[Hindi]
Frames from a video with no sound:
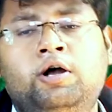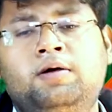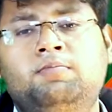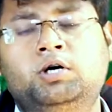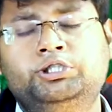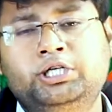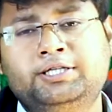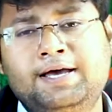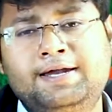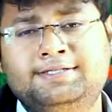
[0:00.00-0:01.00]
और
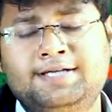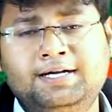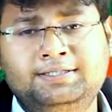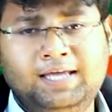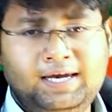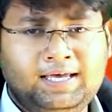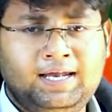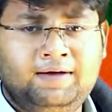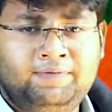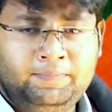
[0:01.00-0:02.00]
मीशत का इसार तेल
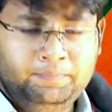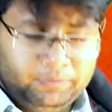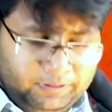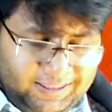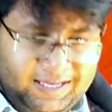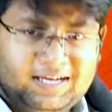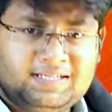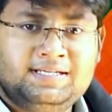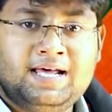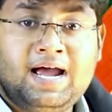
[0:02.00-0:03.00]
के अलावा
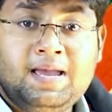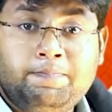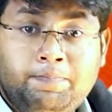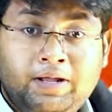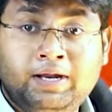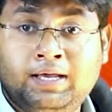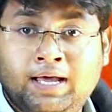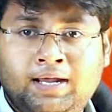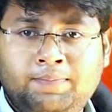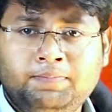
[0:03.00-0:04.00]
दिगर जराए पर
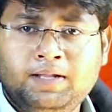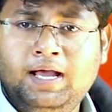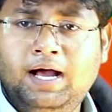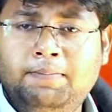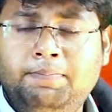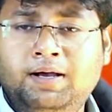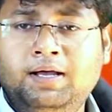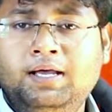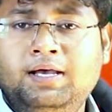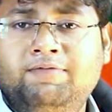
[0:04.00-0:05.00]
करें अब
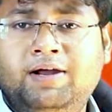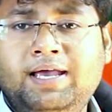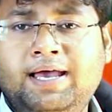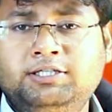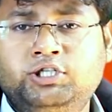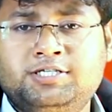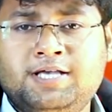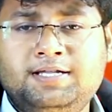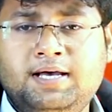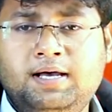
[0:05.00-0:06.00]
वली अहद
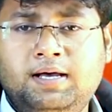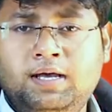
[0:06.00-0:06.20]
शहजादा